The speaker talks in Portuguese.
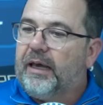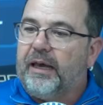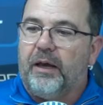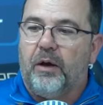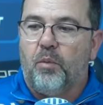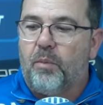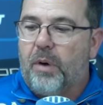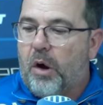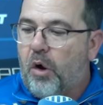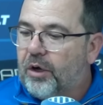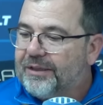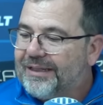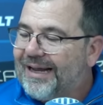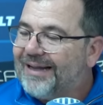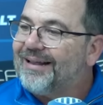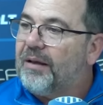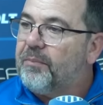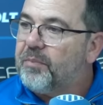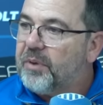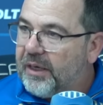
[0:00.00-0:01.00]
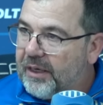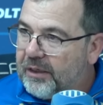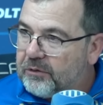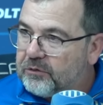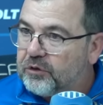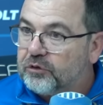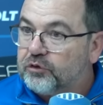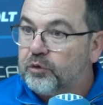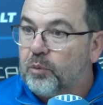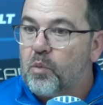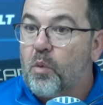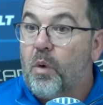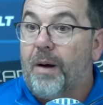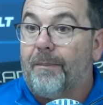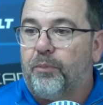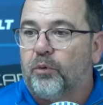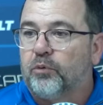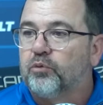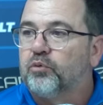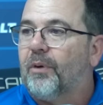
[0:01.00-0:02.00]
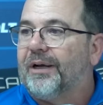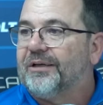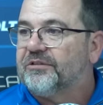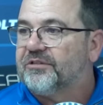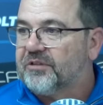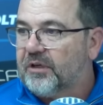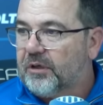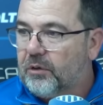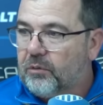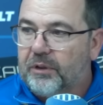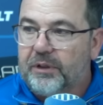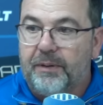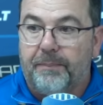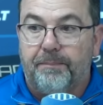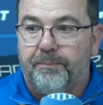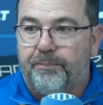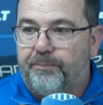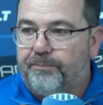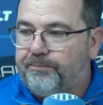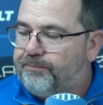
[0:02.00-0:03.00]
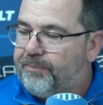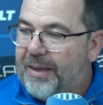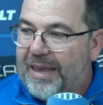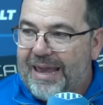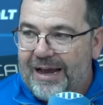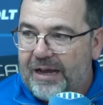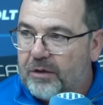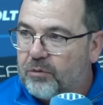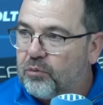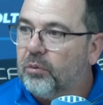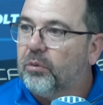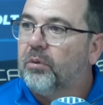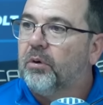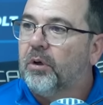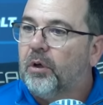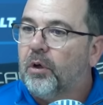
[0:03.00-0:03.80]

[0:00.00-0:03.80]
é uma rodada a menos, nós somos com uma pontuação ali perto,